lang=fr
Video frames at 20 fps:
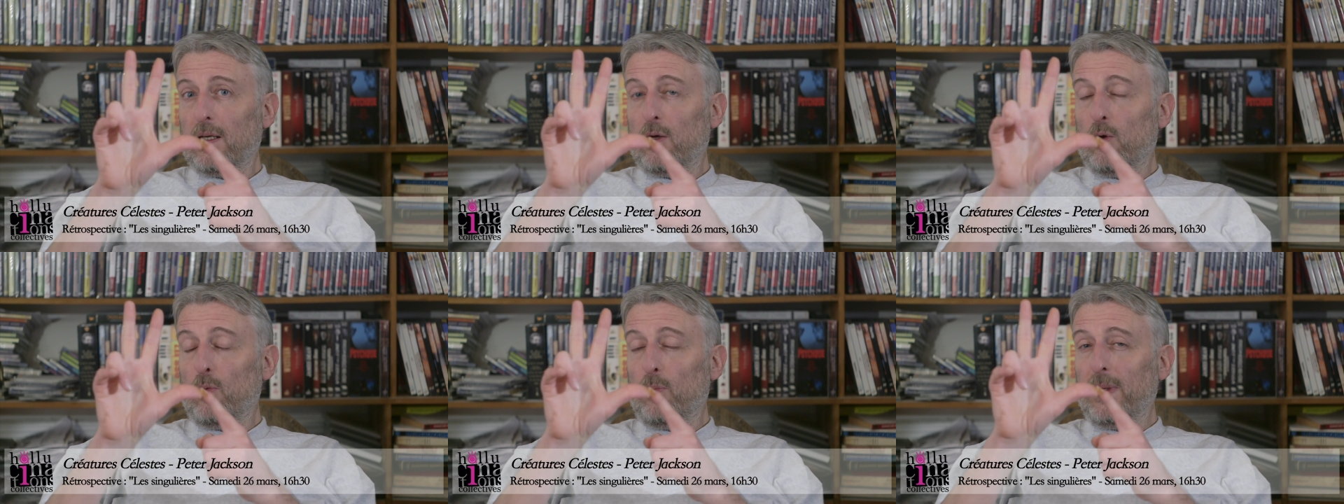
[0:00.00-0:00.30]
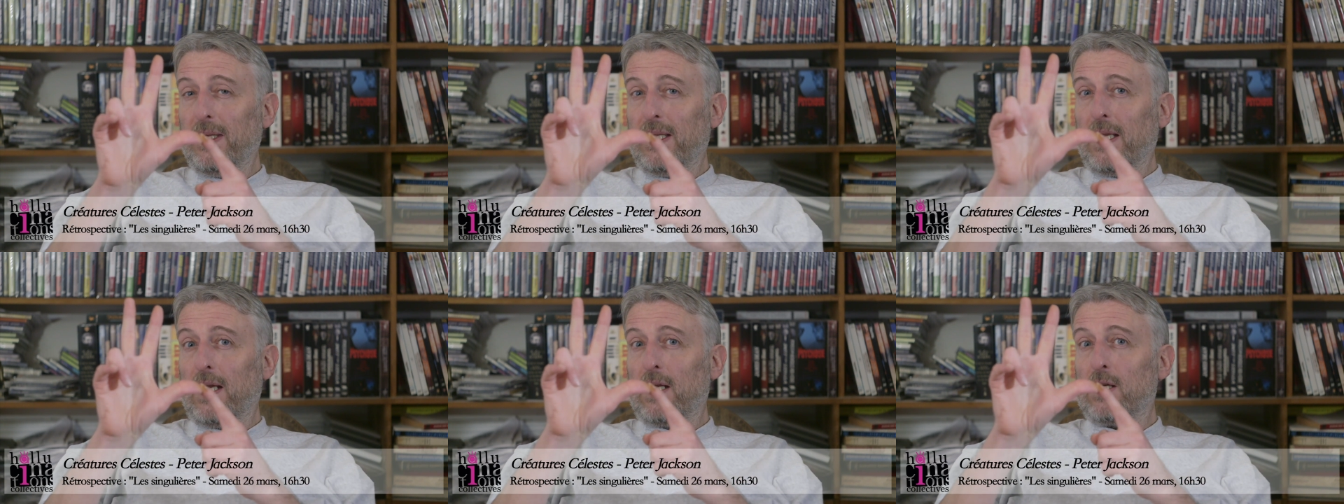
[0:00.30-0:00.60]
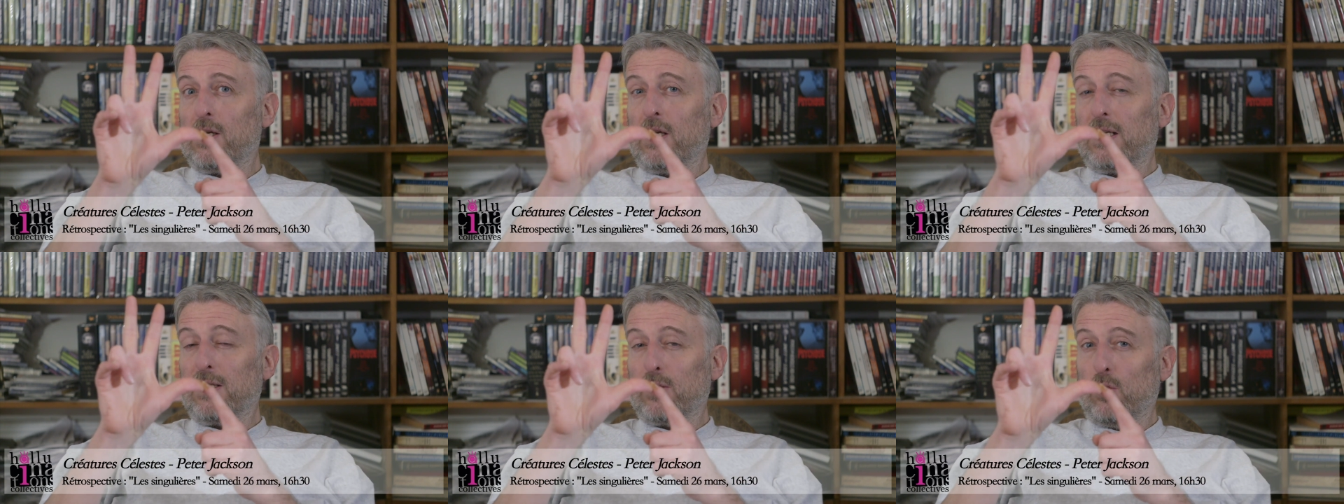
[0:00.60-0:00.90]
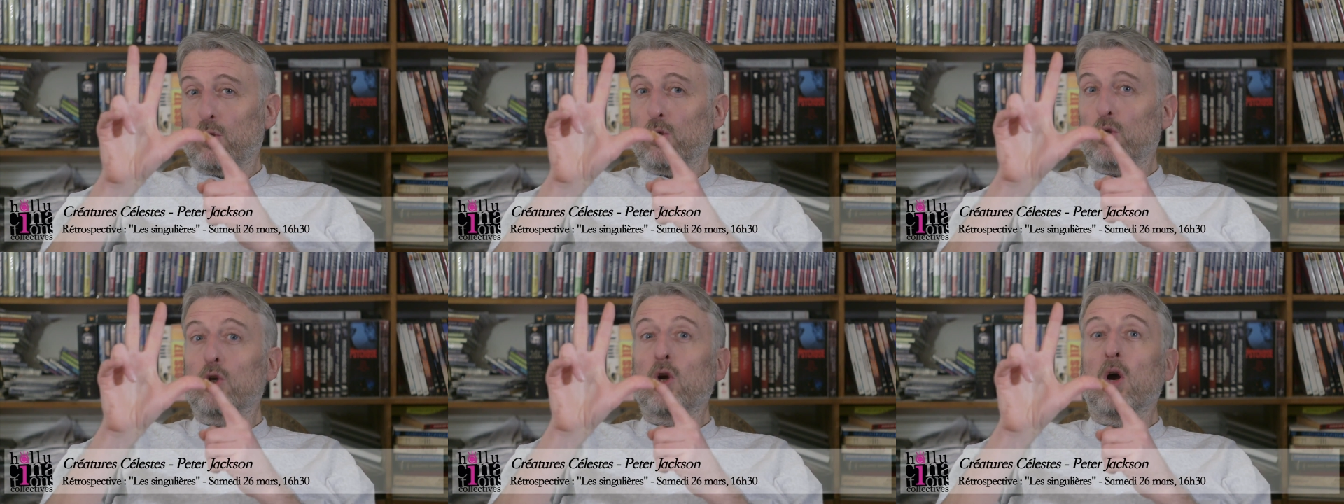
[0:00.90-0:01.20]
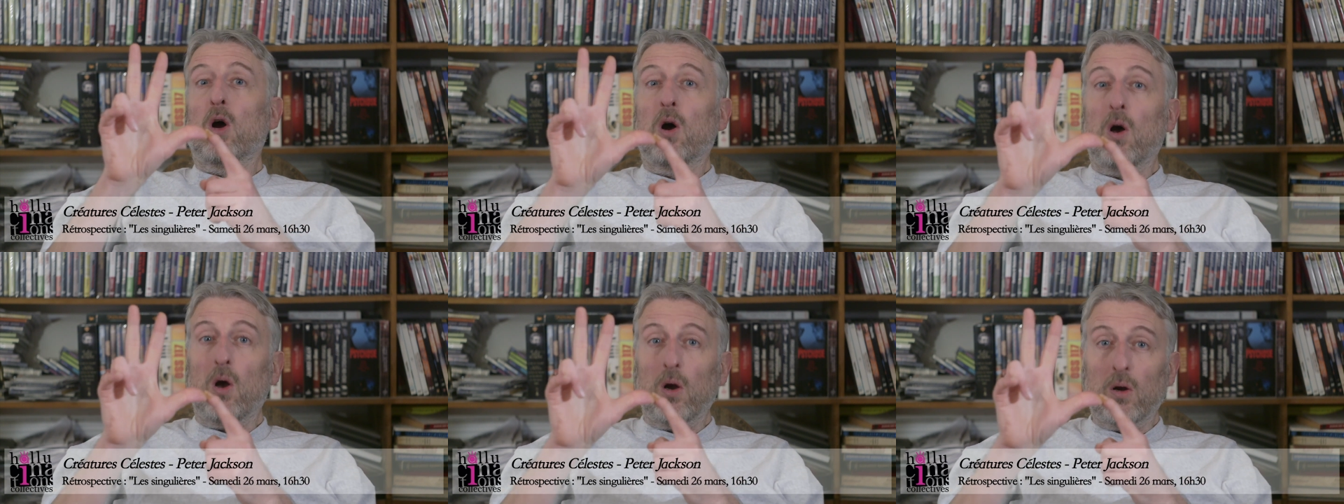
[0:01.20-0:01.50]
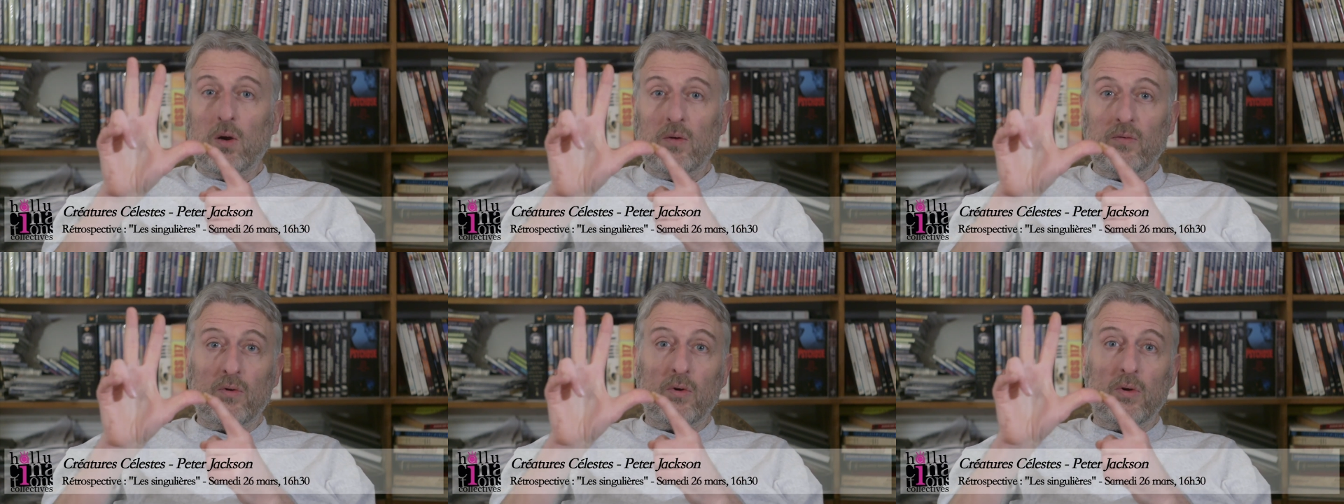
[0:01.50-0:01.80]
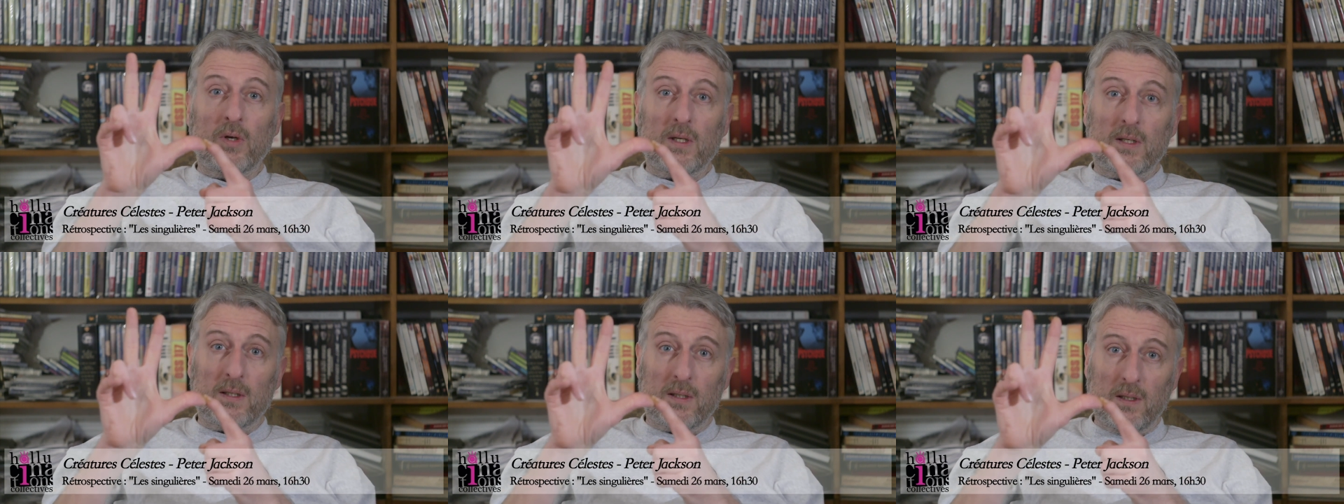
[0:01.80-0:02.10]
qui est le Peter Jackson Gore, que vous
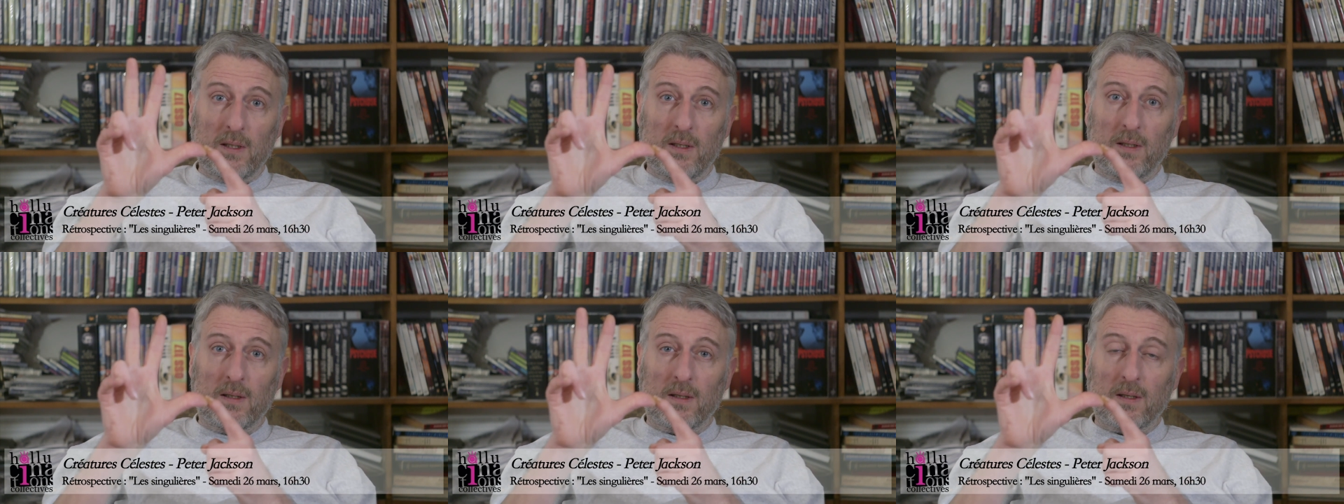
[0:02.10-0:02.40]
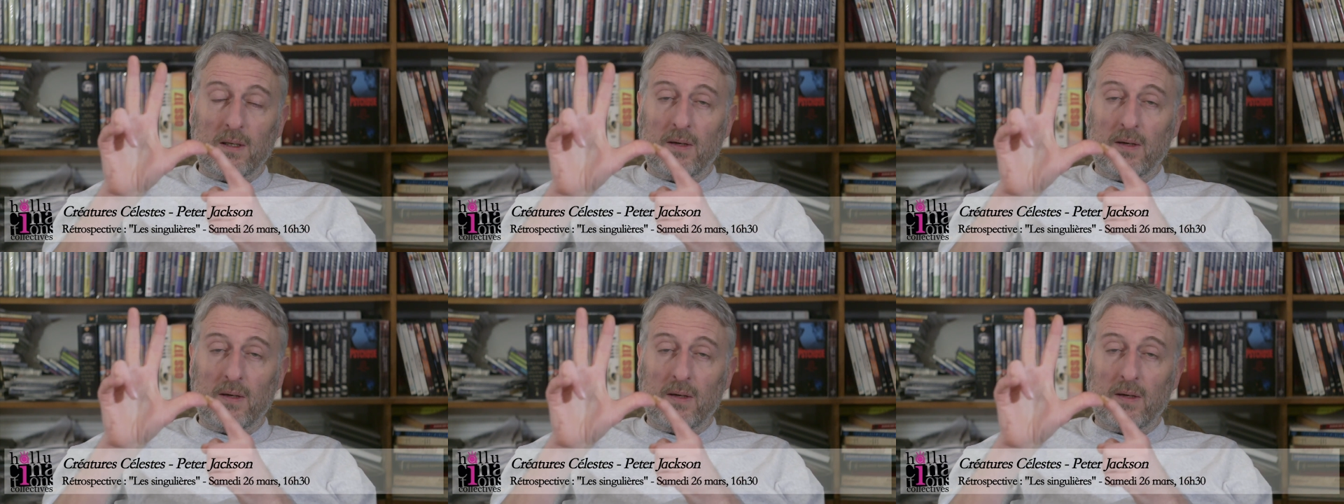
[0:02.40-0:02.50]
connaissez,